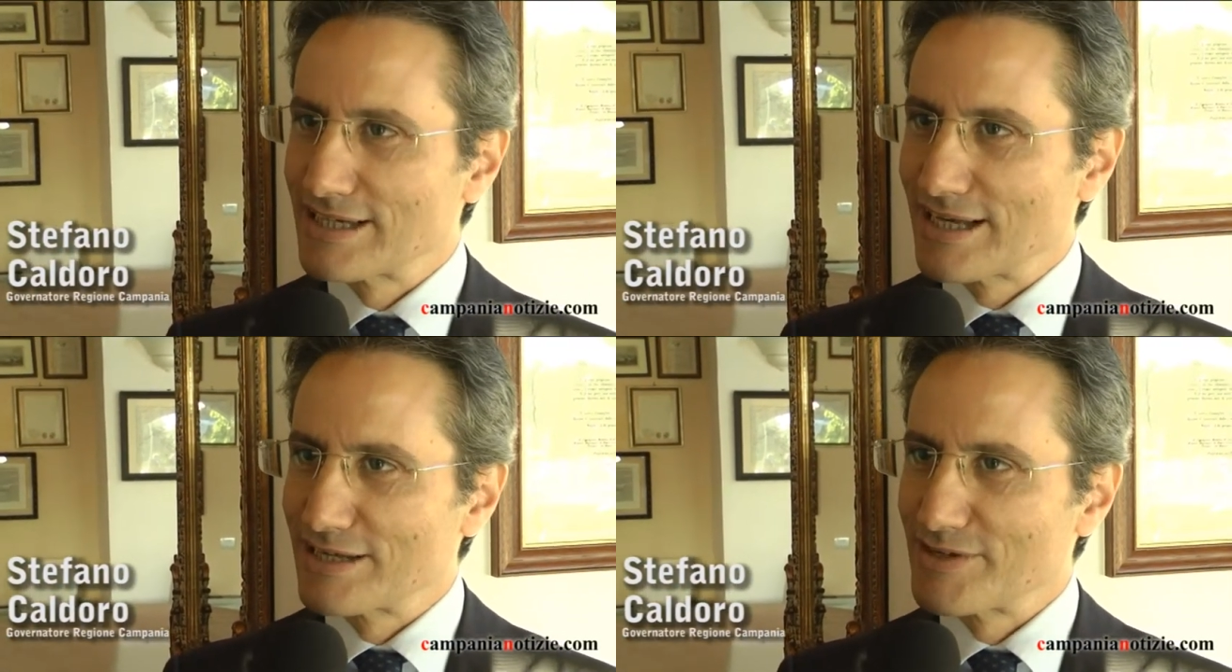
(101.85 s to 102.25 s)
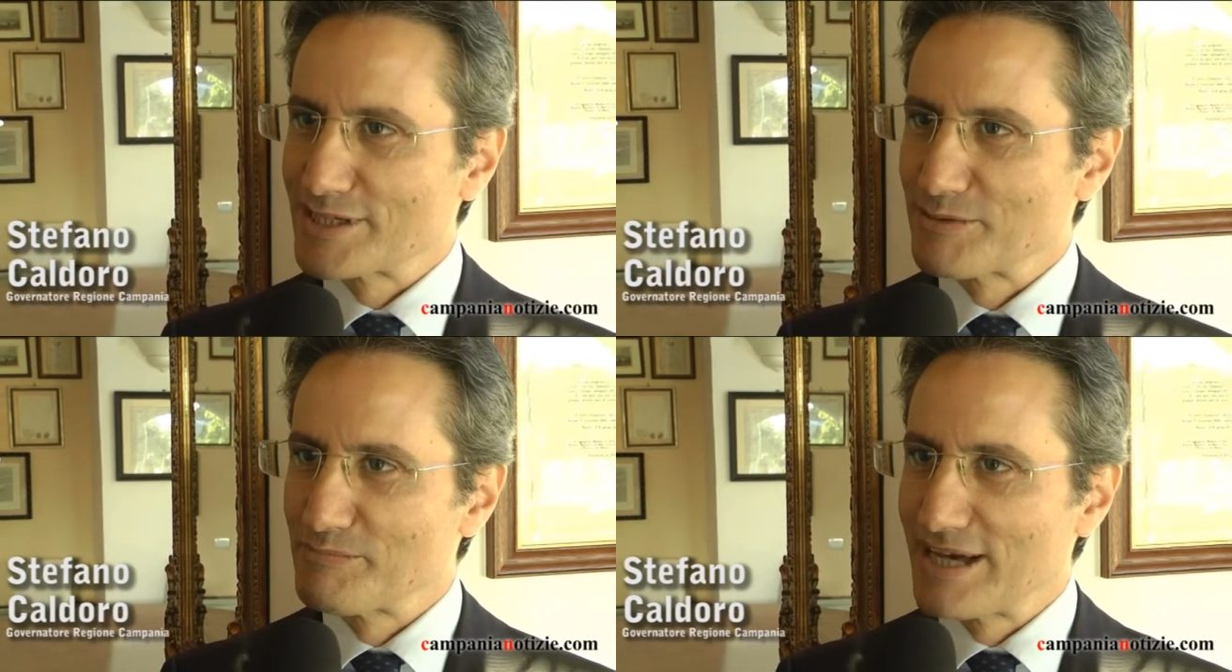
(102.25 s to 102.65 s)
alle
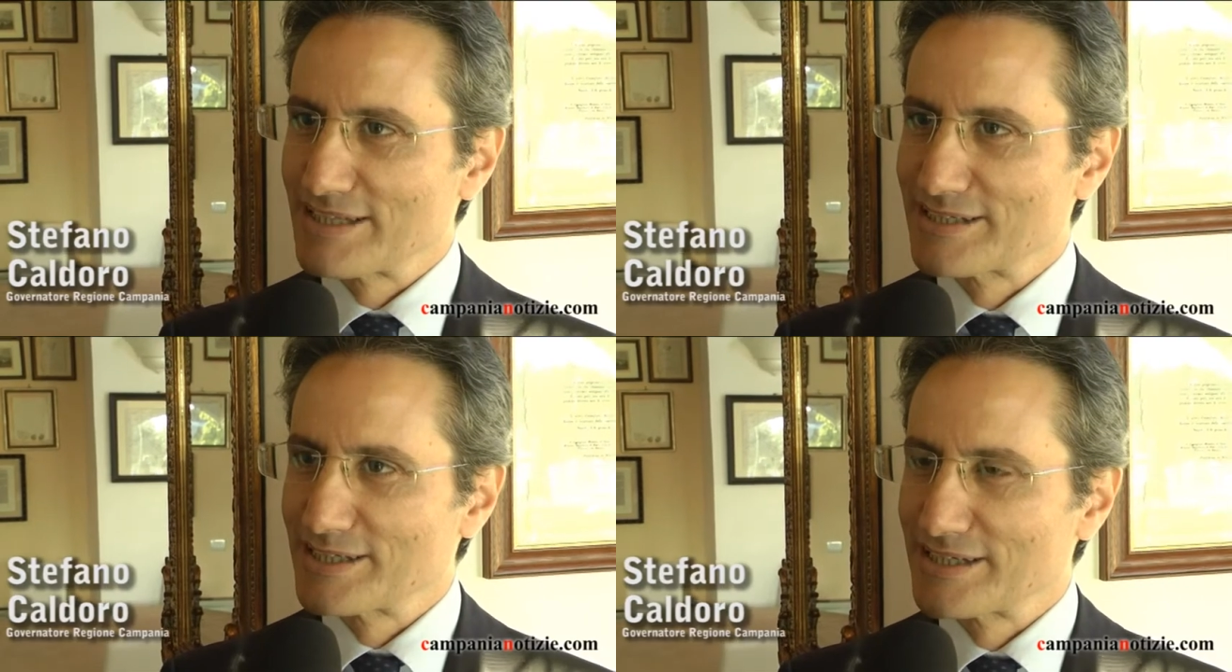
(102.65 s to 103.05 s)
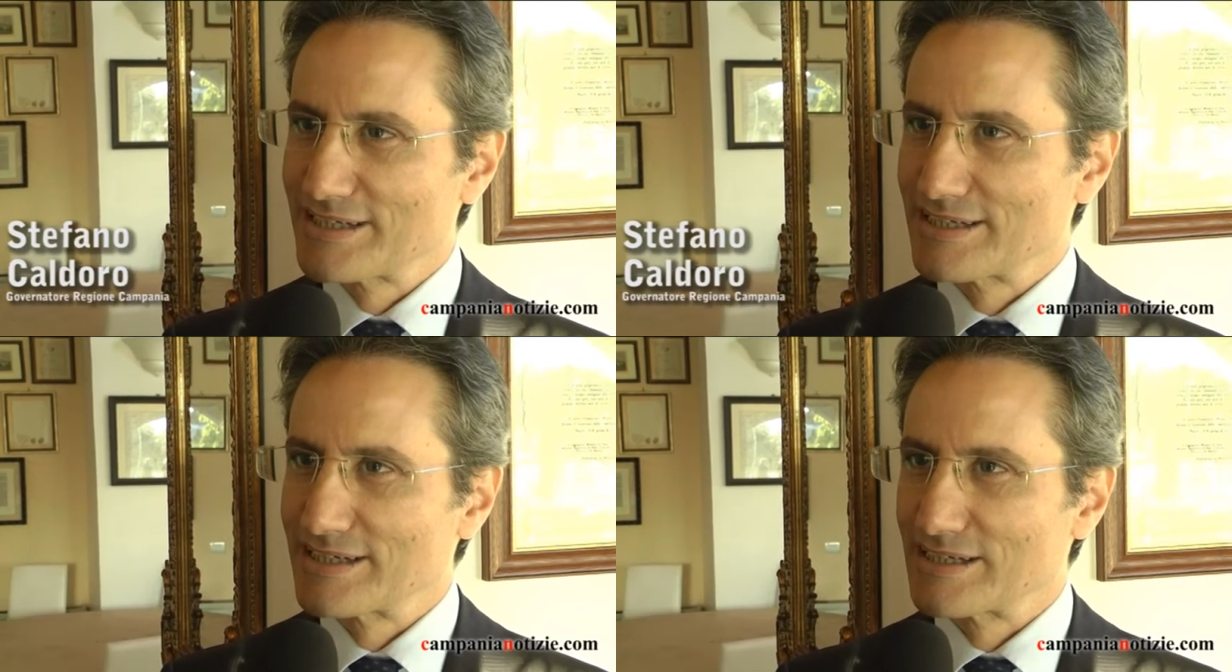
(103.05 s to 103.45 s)
vecchie bande
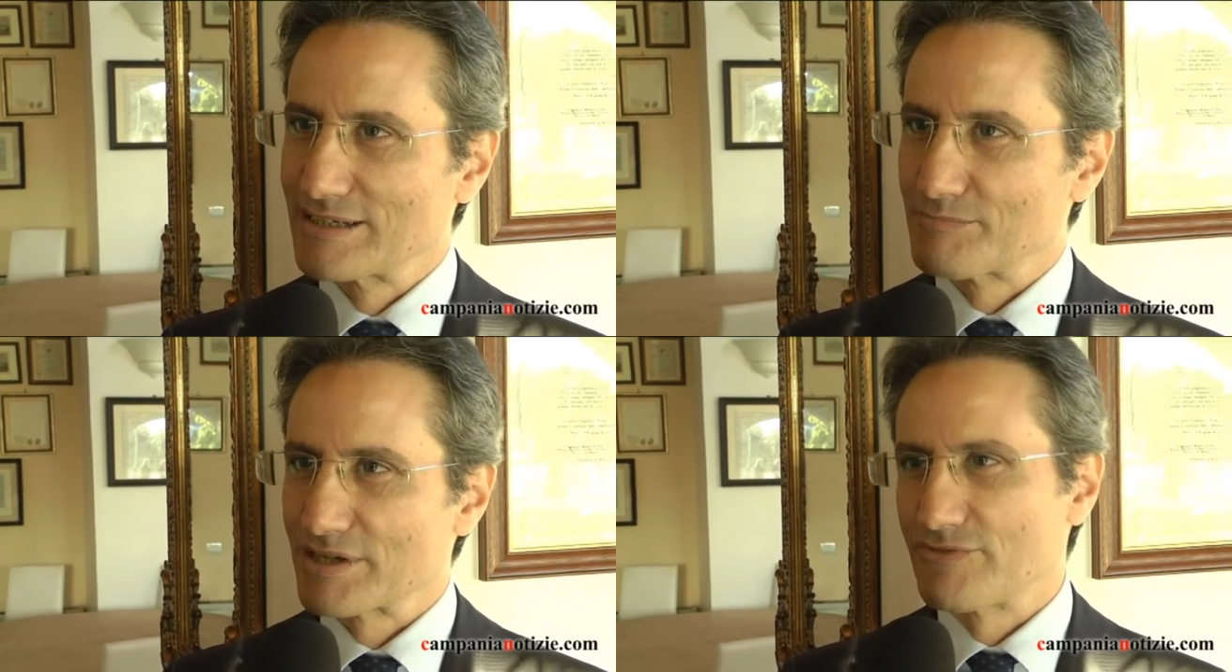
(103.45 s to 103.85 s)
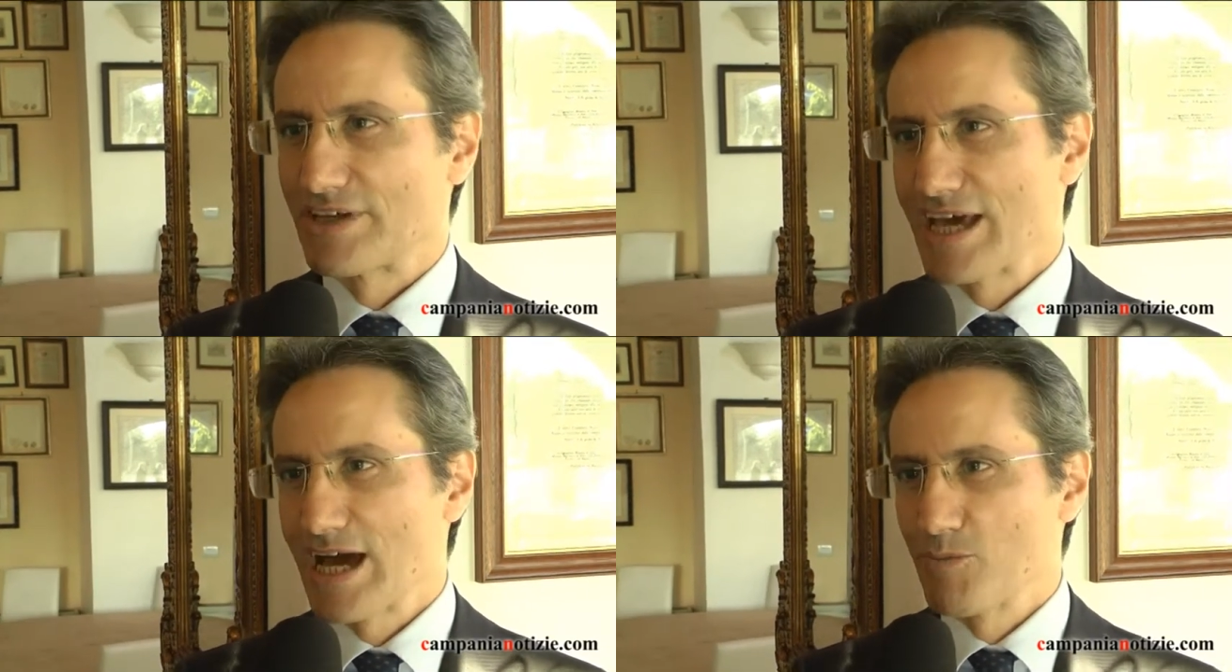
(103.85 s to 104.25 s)
eh,
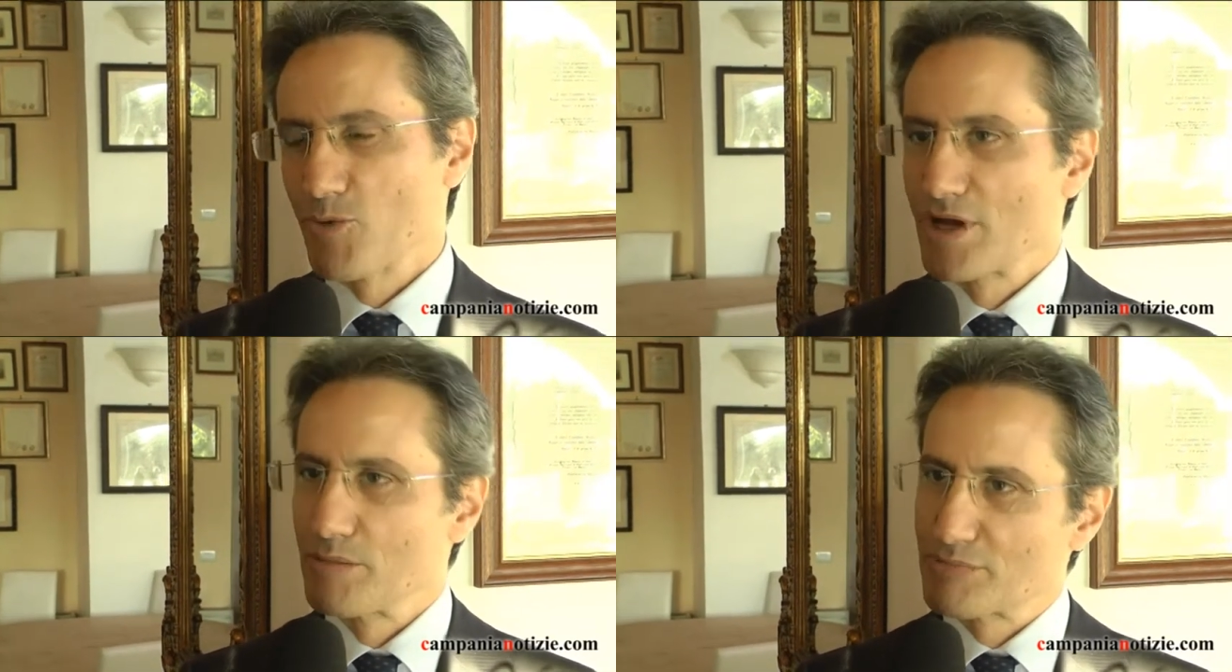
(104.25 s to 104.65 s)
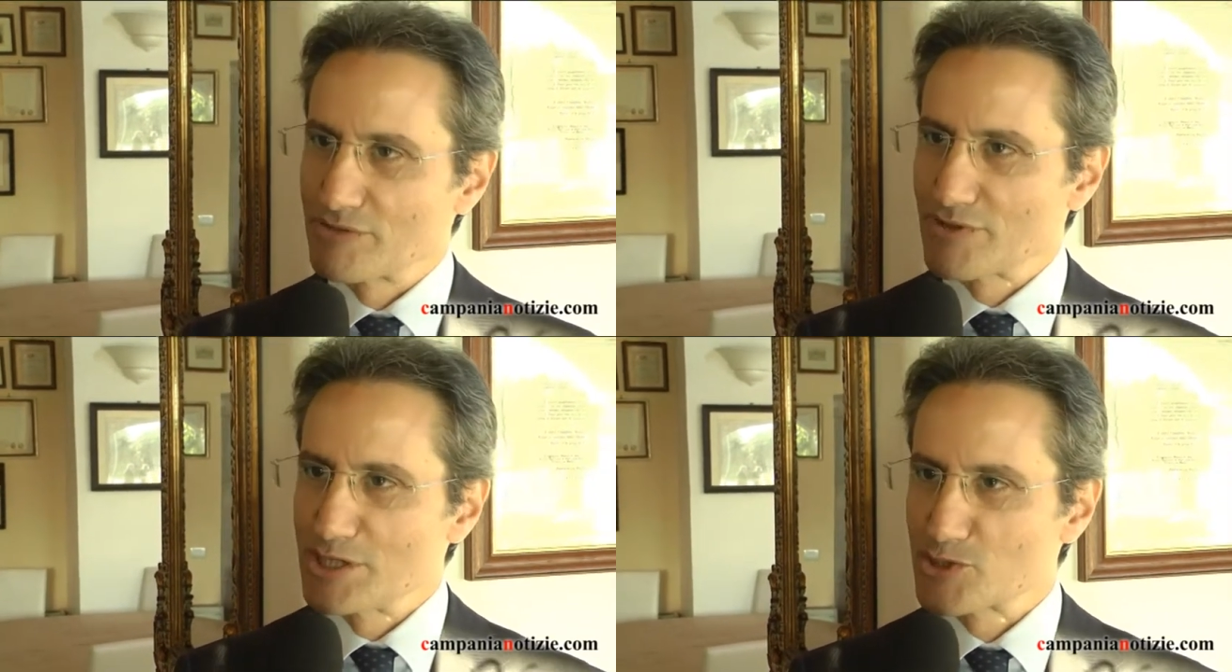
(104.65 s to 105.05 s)
preferiamo e
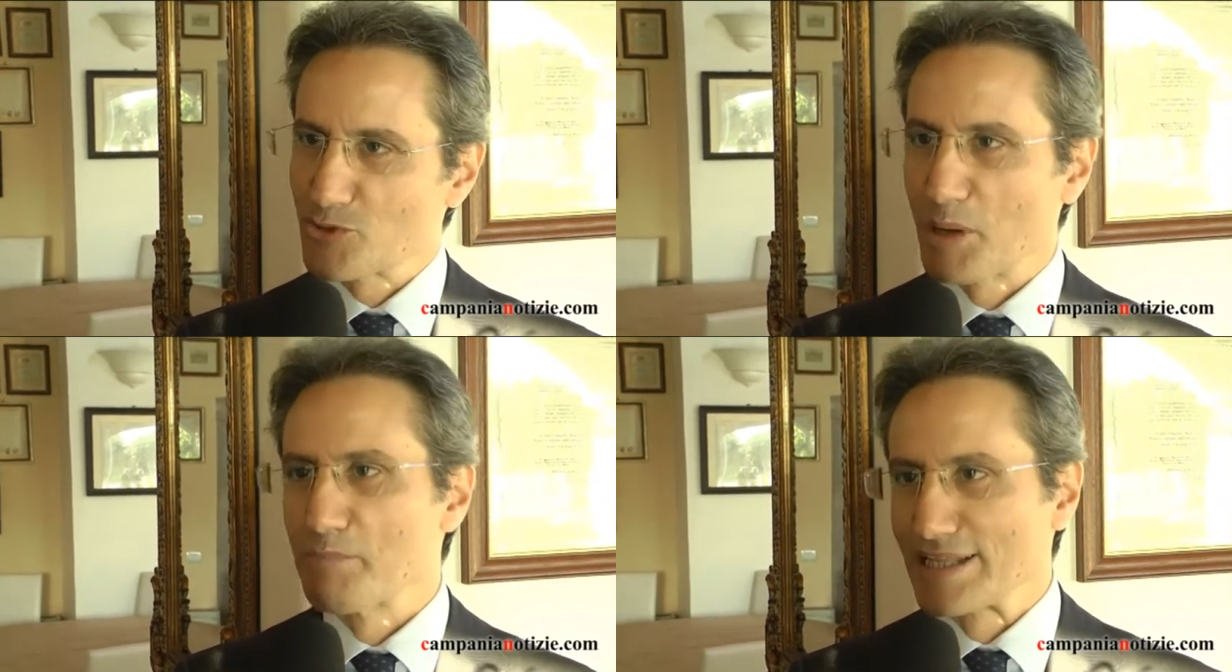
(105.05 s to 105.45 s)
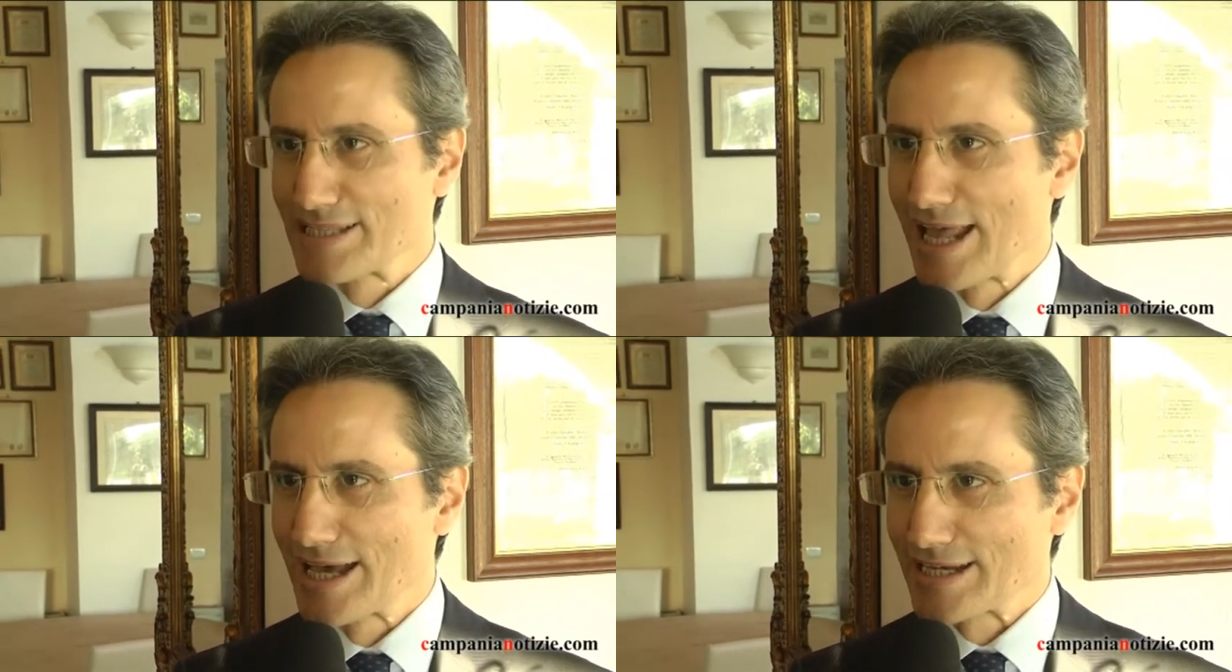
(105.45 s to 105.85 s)
preferisco la
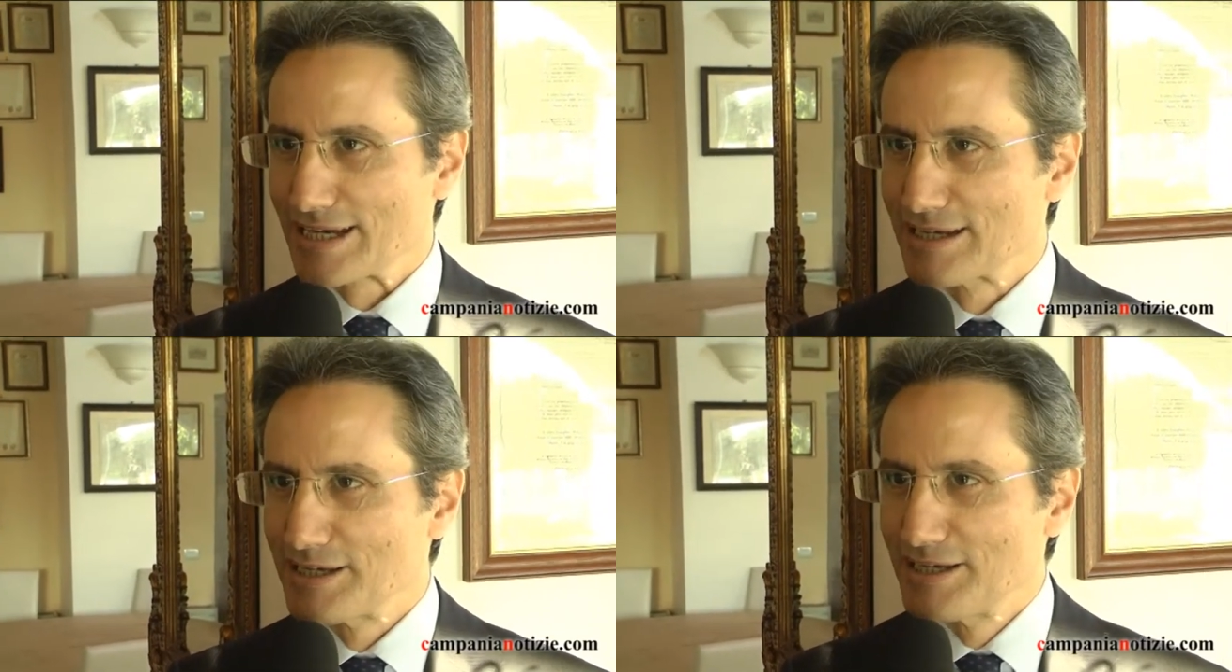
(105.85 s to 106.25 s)
banda larga,